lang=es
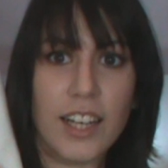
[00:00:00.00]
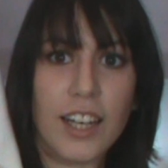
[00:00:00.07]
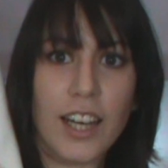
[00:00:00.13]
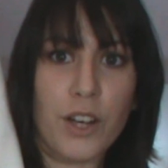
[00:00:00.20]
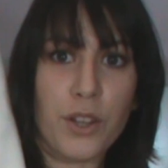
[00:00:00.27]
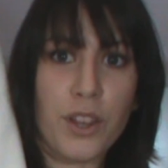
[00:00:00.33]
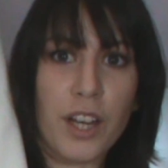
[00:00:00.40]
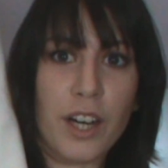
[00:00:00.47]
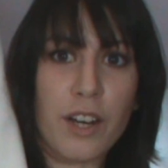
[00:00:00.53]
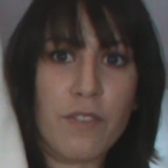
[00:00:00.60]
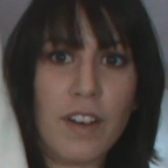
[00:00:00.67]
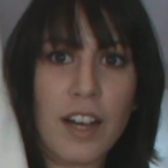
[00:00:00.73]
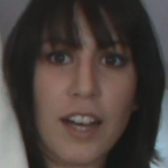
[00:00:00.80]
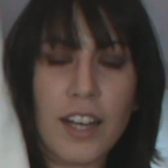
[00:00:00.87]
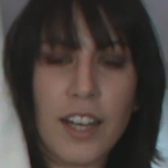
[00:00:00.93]
que los cierres
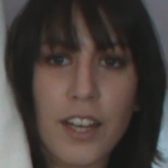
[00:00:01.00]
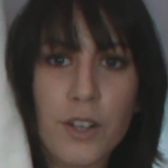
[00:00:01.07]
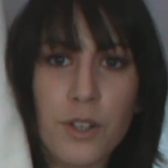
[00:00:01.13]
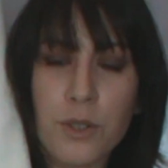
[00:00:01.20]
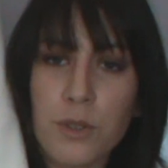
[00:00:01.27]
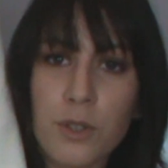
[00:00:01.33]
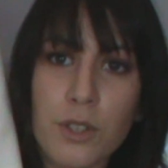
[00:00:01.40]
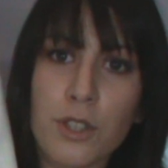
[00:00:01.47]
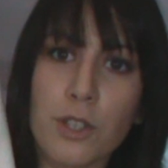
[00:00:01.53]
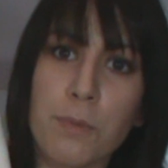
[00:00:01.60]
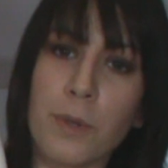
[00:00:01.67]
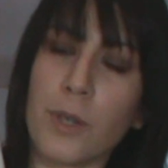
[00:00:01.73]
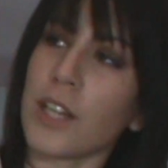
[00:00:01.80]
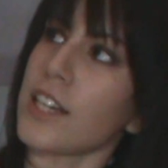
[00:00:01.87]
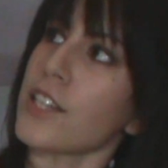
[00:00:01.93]
van aquí ocultos
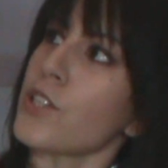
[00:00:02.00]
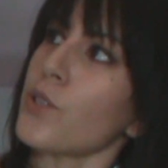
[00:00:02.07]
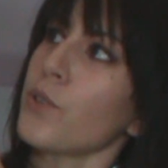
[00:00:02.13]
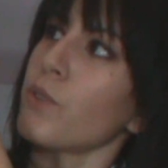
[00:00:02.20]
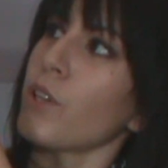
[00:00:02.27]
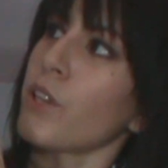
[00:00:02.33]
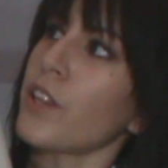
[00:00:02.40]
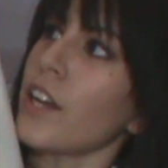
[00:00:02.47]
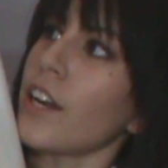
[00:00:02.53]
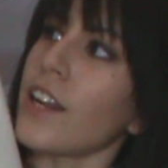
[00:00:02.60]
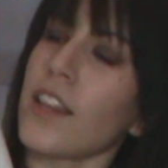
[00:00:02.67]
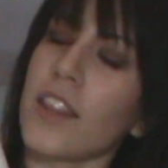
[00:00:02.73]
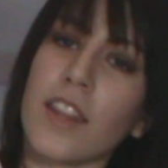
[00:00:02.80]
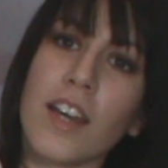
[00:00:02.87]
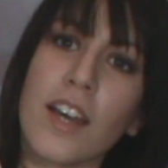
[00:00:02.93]
porque son unos
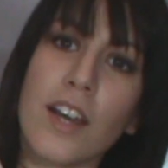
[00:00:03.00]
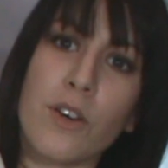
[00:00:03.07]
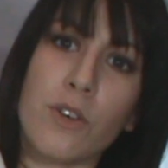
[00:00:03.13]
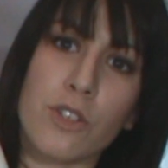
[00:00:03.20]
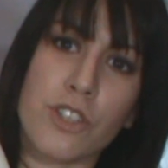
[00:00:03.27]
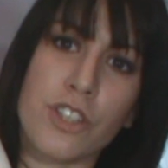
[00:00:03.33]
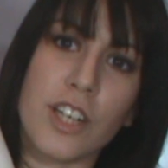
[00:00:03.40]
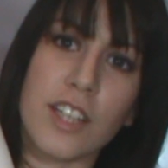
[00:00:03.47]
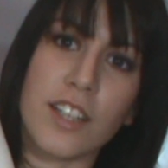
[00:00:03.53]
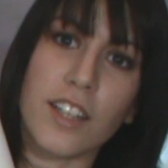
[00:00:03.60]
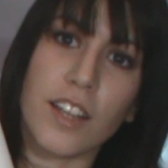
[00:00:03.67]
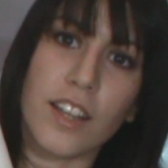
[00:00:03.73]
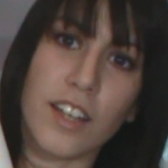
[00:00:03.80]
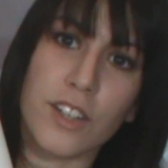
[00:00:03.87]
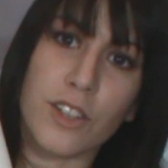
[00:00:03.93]
cierres de
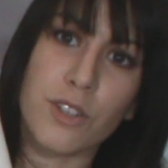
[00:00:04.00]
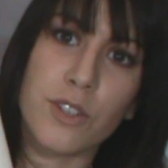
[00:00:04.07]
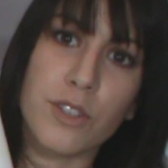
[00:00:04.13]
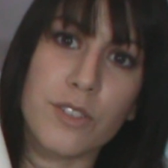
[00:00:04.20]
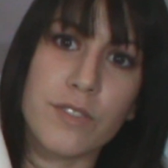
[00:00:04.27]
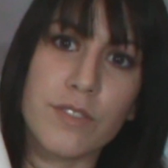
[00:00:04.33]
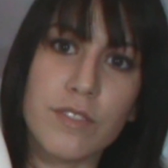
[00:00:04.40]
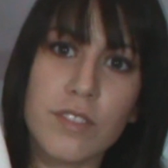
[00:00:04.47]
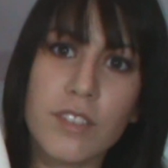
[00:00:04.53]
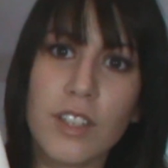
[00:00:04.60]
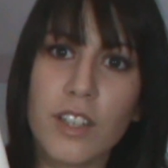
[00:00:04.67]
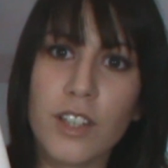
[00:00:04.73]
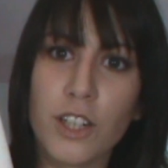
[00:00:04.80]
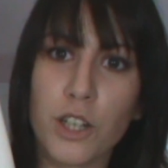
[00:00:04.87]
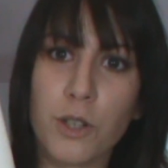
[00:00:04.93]
corchete de esto,
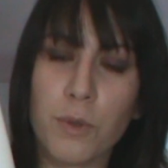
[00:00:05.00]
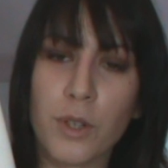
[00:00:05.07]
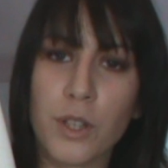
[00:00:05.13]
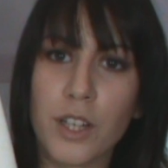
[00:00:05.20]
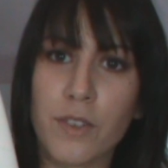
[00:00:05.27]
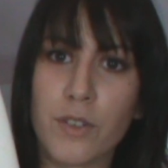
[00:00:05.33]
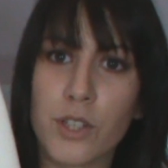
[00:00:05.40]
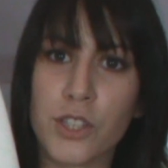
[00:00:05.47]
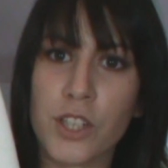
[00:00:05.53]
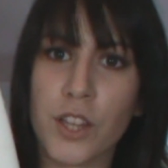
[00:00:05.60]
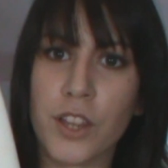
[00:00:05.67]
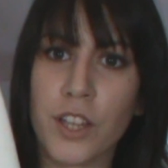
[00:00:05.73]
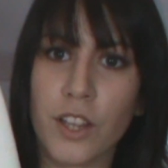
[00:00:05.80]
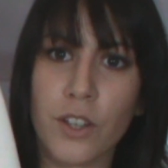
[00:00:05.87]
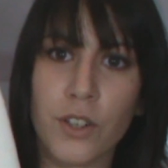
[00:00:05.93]
como de
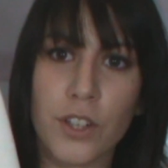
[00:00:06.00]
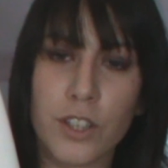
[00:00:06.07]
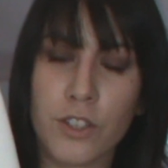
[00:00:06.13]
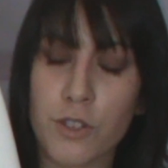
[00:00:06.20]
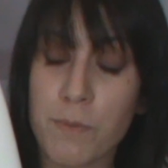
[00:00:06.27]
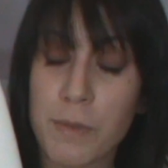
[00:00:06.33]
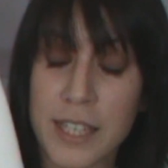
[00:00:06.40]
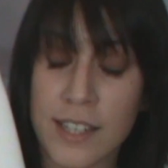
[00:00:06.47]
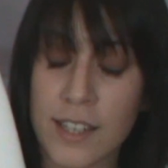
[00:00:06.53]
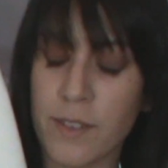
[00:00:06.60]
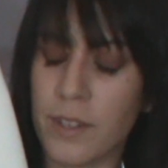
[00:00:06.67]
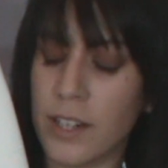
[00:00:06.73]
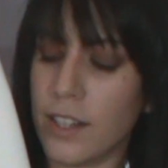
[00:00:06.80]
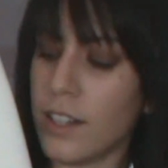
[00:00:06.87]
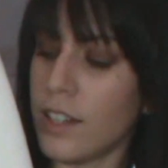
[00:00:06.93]
brochecito de esto
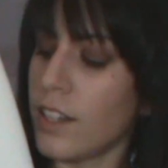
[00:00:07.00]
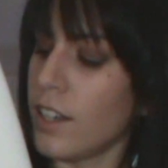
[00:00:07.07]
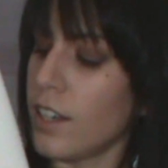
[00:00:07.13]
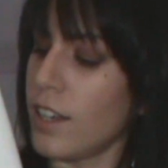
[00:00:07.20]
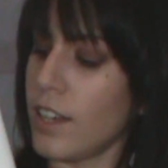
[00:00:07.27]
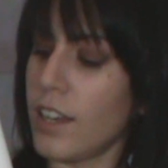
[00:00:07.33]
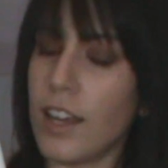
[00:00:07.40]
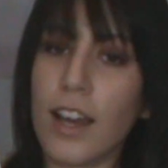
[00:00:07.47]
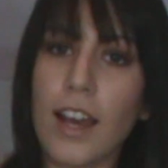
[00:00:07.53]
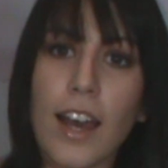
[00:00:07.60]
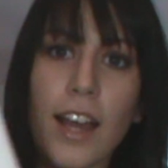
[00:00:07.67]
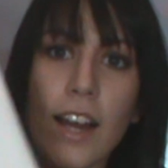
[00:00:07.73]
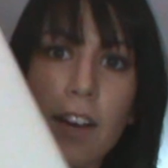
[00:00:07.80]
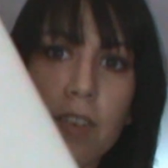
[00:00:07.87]
invisible. El